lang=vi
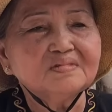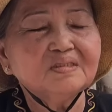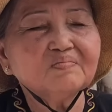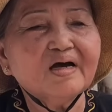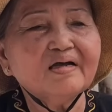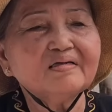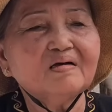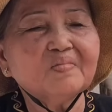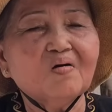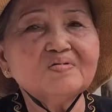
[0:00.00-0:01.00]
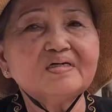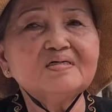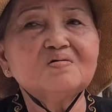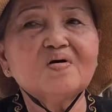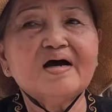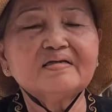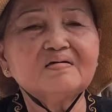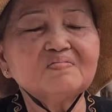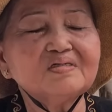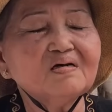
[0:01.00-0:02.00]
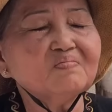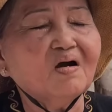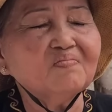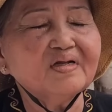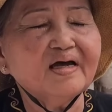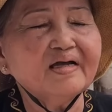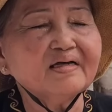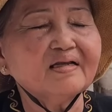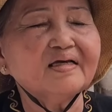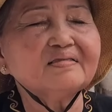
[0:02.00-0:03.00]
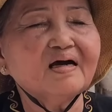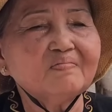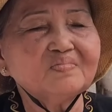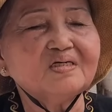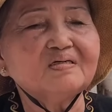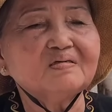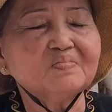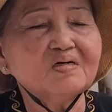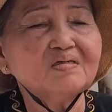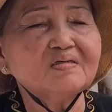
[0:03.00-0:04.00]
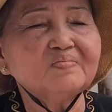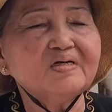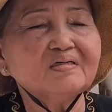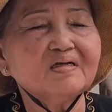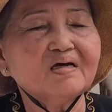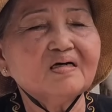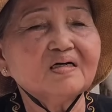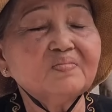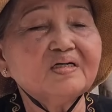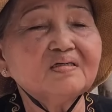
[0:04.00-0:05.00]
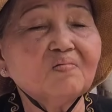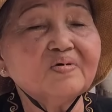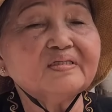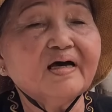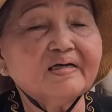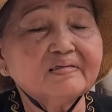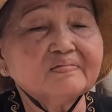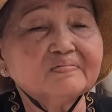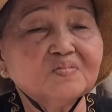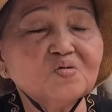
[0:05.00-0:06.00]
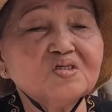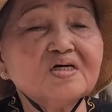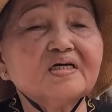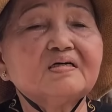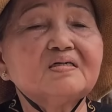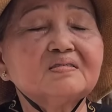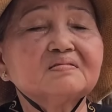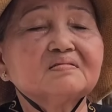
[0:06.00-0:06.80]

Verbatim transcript: nhưng mà mẫu đã đưa qua trong cái giấc mộng là 2008 thì mới là biết về cái bên góc bên thầy Củ Sơn Kỳ Hương